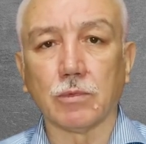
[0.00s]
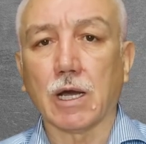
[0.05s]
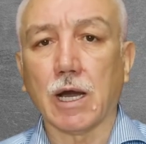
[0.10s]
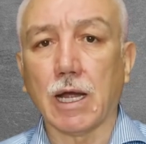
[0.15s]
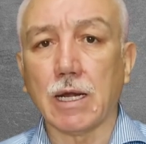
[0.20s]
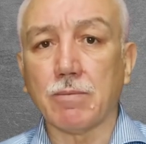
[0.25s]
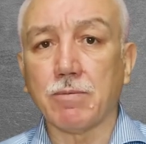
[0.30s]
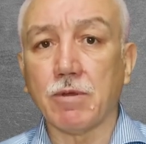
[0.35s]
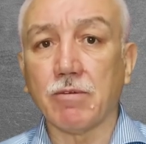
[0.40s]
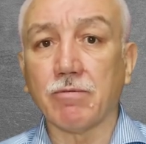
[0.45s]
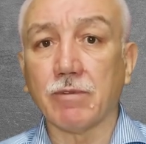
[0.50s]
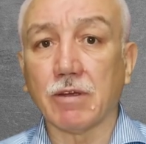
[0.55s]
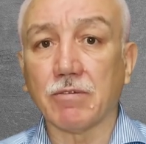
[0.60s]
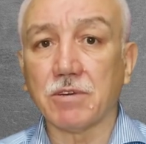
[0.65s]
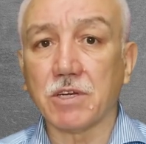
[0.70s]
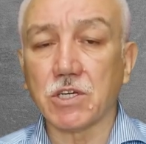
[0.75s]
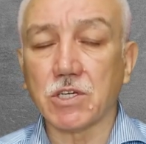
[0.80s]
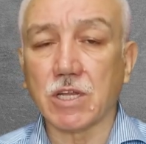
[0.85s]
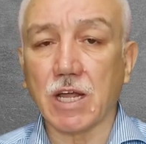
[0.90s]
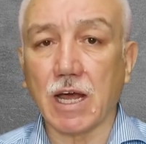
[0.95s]
Kalbim ve
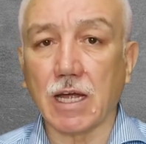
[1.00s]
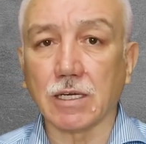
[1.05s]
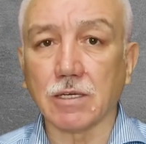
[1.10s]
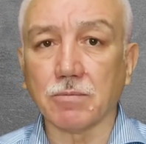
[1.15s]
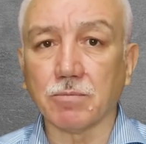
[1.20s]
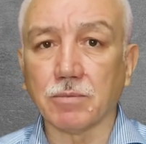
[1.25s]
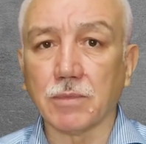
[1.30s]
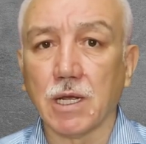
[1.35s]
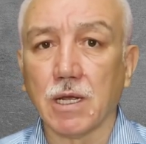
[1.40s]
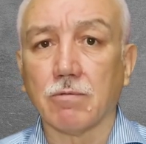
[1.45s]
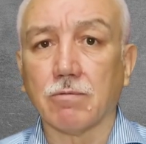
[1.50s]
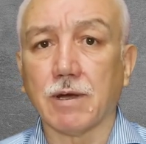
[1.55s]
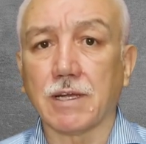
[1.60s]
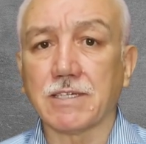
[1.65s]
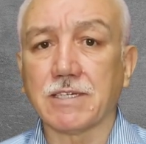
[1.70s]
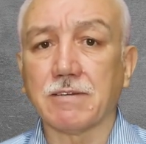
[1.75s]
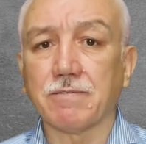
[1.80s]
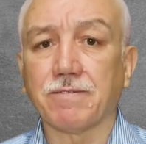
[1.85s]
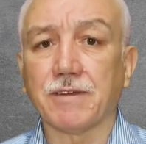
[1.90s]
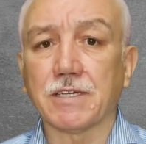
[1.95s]
vicdanım
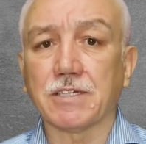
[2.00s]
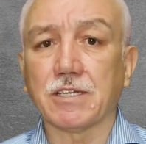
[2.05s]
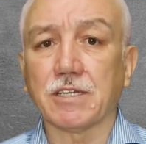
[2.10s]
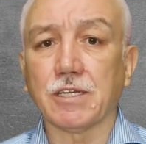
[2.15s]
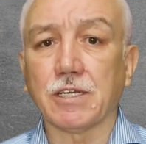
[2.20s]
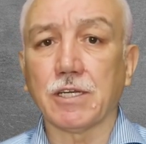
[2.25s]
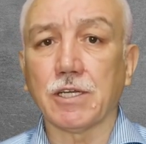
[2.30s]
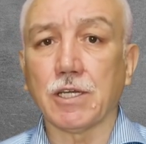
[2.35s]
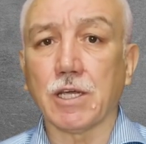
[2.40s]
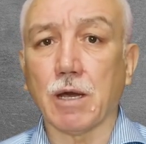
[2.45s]
vazifesini